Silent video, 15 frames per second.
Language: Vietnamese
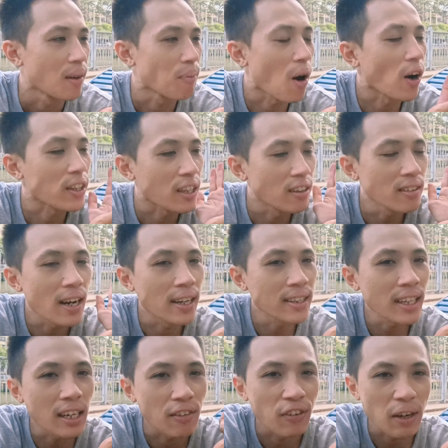mọi thứ đến
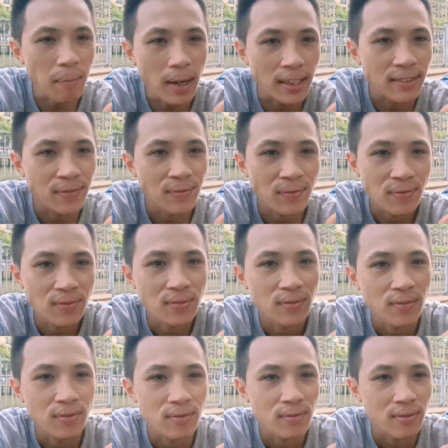từ phía mình
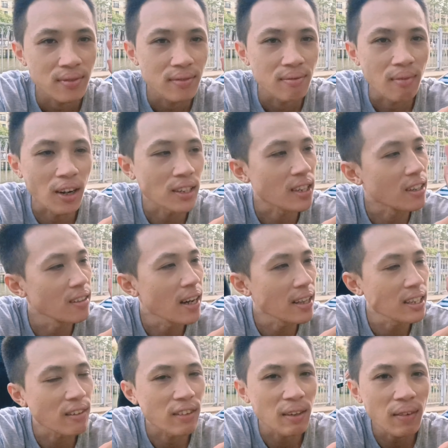mọi thứ
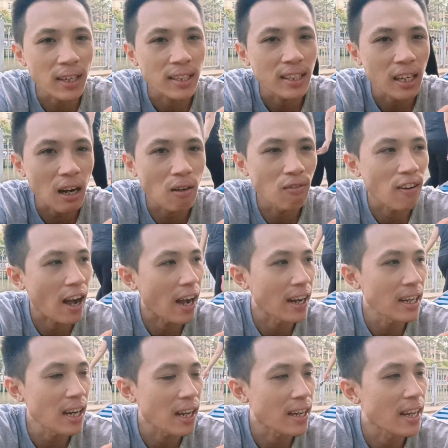đến từ phía mình chứ không
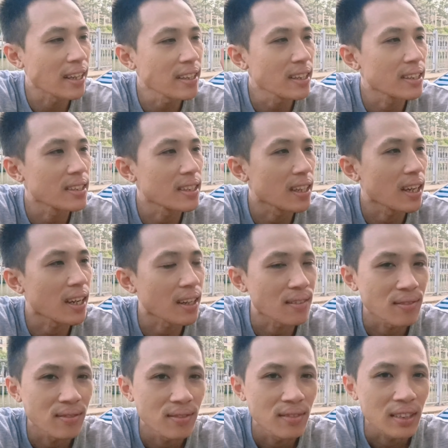phải là đến từ
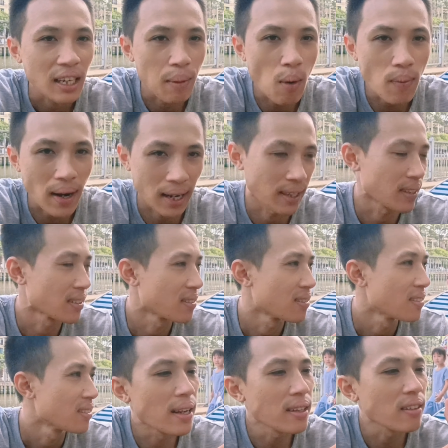uh, cái bút này
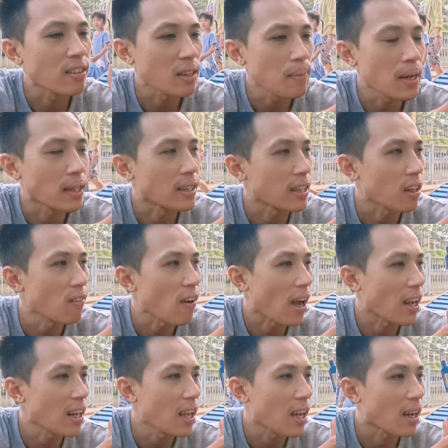đến từ phía mình thì có
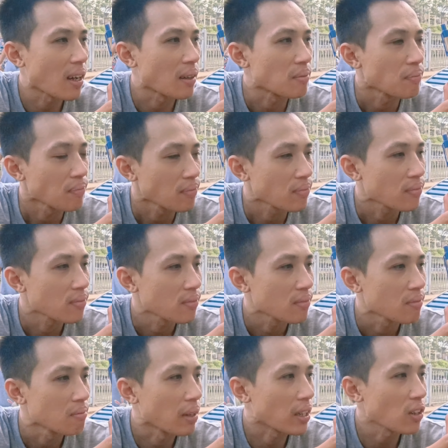phải là
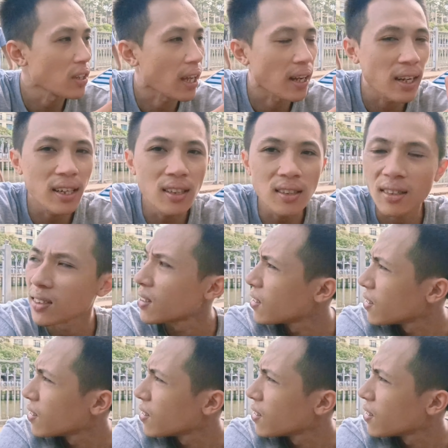mình có thể ướp